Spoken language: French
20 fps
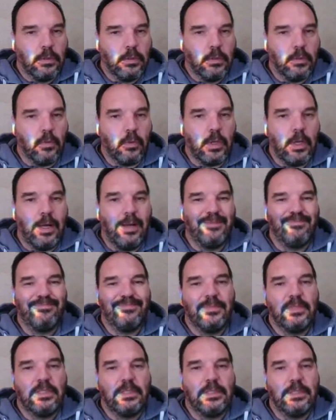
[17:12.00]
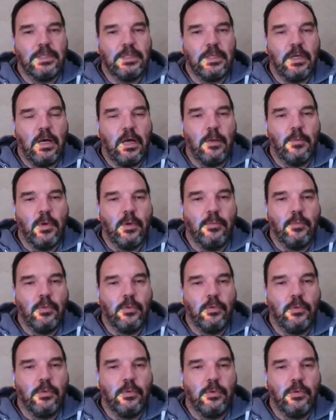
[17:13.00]
là, c'est rarement bon
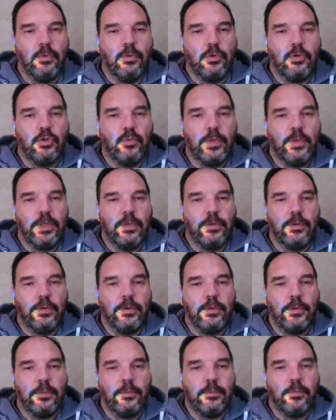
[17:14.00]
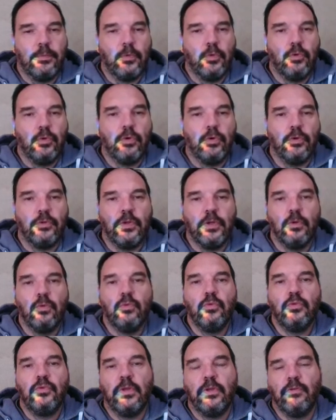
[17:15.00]
de, jouer euh, du côté où
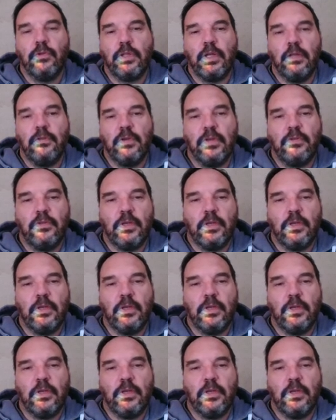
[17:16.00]
c'est votre adversaire